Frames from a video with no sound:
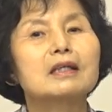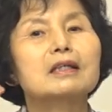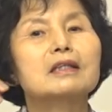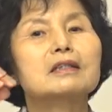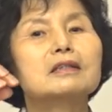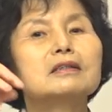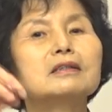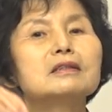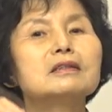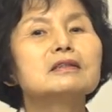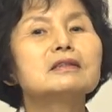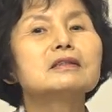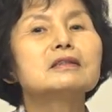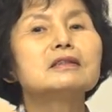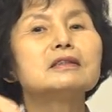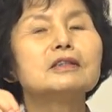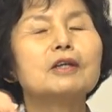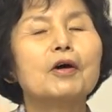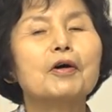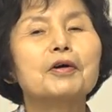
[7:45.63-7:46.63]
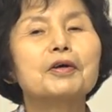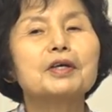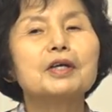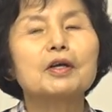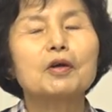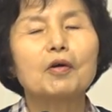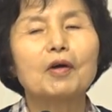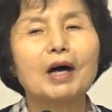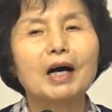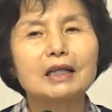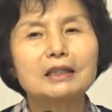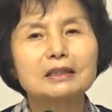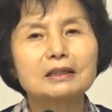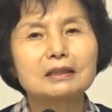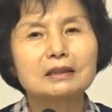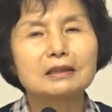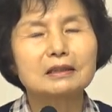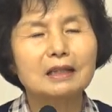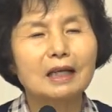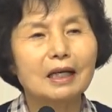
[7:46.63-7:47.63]
그 영이
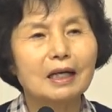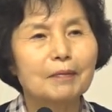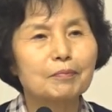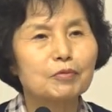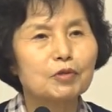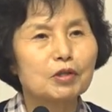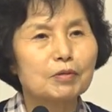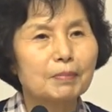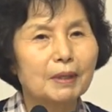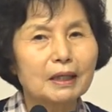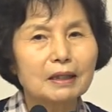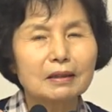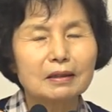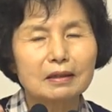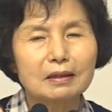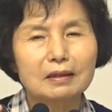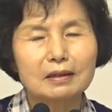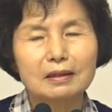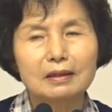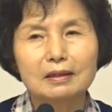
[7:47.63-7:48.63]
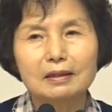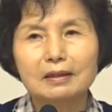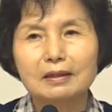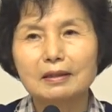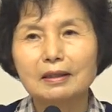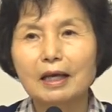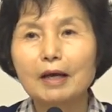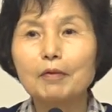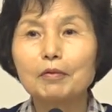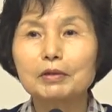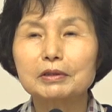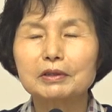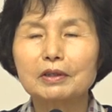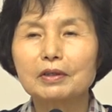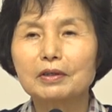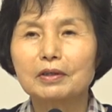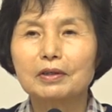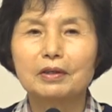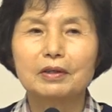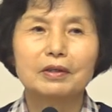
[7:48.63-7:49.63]
과하신 사람들만
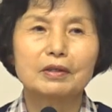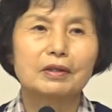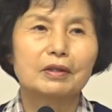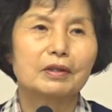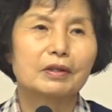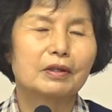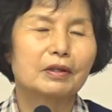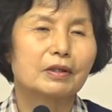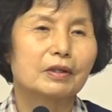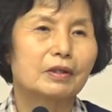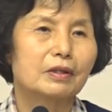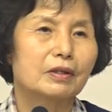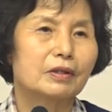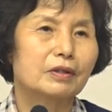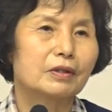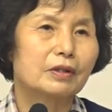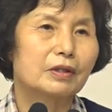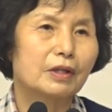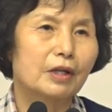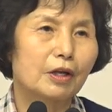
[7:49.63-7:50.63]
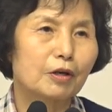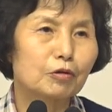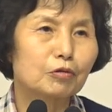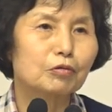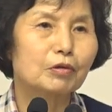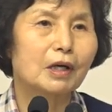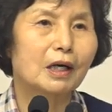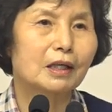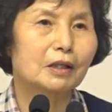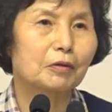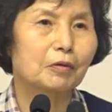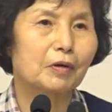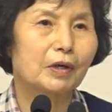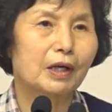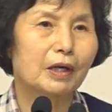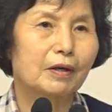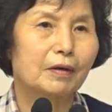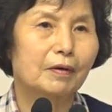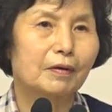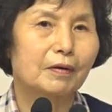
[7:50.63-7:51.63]
깨워서 데리고 가는
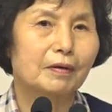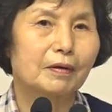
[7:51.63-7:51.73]
거예요.